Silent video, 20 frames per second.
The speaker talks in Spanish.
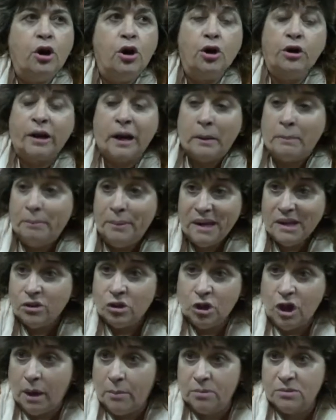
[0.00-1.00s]

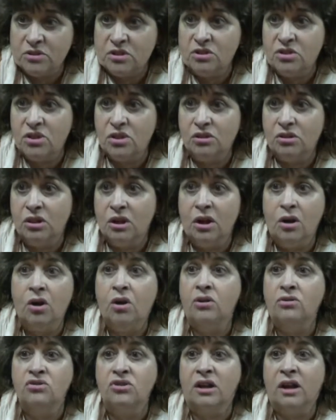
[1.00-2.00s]
respeto la posición de los
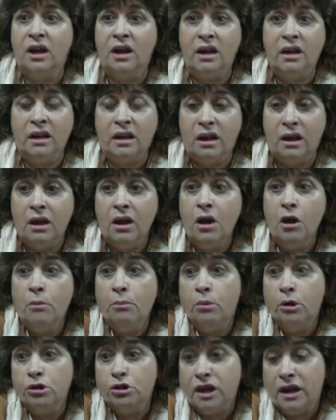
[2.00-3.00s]
concejales que
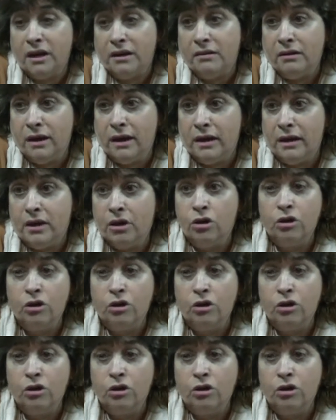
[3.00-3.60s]
votan eh,